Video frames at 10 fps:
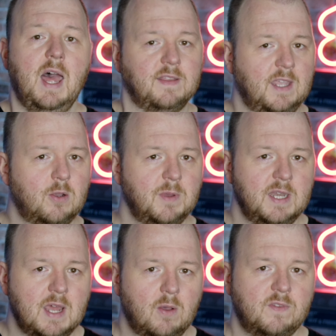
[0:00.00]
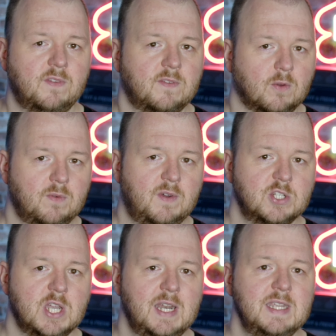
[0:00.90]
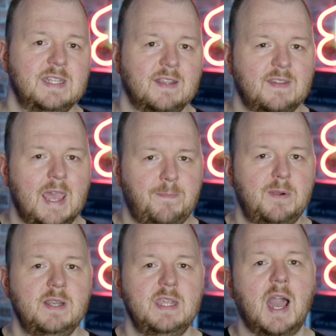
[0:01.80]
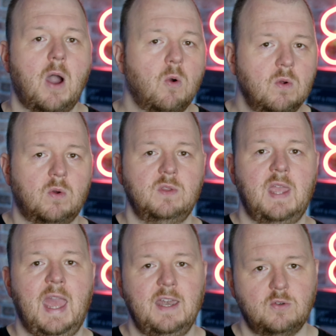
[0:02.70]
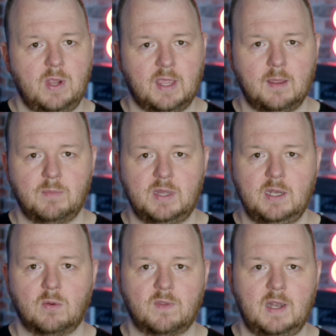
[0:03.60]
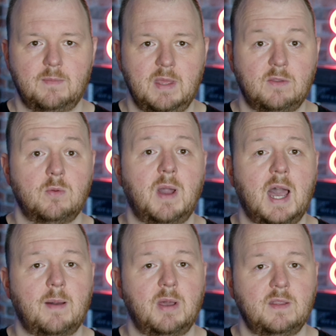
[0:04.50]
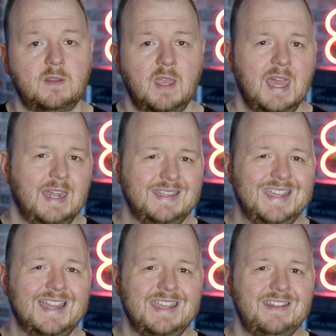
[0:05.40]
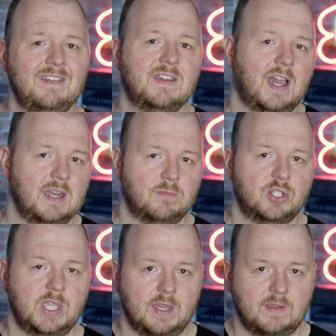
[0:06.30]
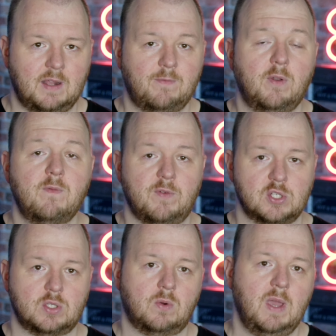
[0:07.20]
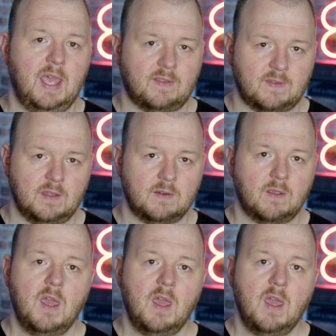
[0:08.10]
Darüber hinaus ist es unwahrscheinlich, dass Apple die Augen- und Handtracking-Bedienungselemente überarbeitet, die ein integraler Bestandteil von Vision OS sind.